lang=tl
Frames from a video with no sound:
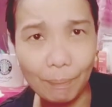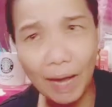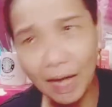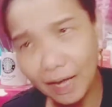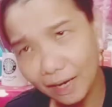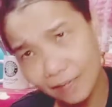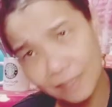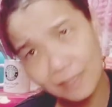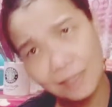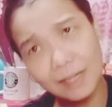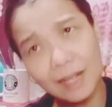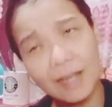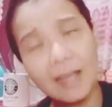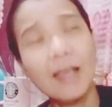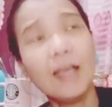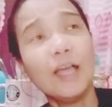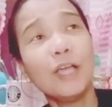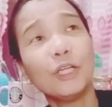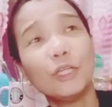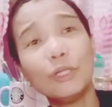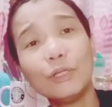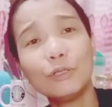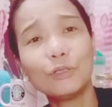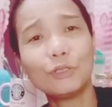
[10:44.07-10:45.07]
Para sa
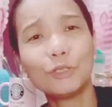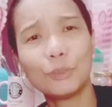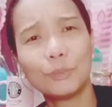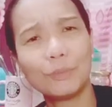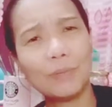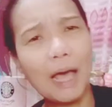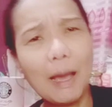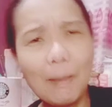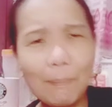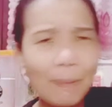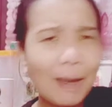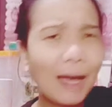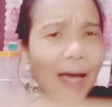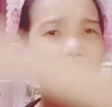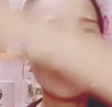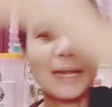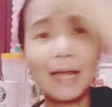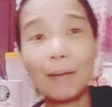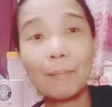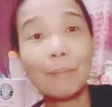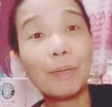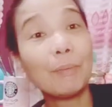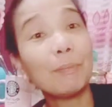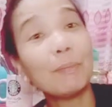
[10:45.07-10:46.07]
YouTube,
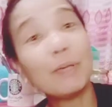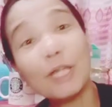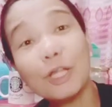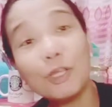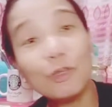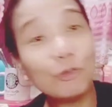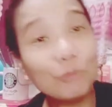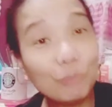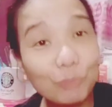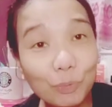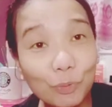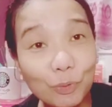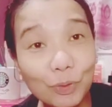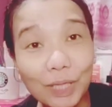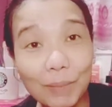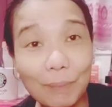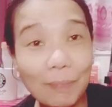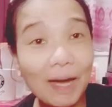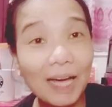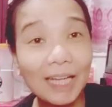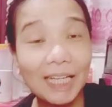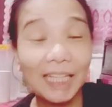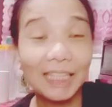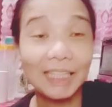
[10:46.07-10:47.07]
napakarami. Million po yung
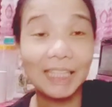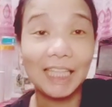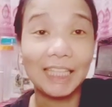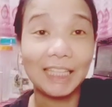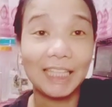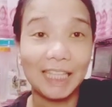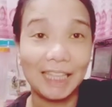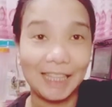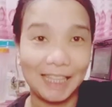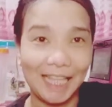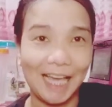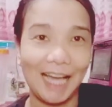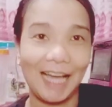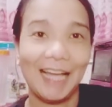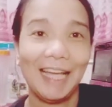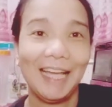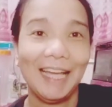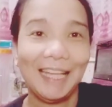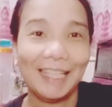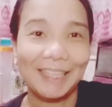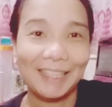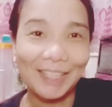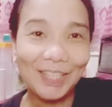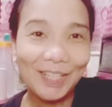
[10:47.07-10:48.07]
mga nagtitinda.
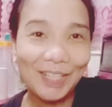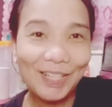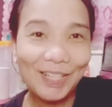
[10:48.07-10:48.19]
No?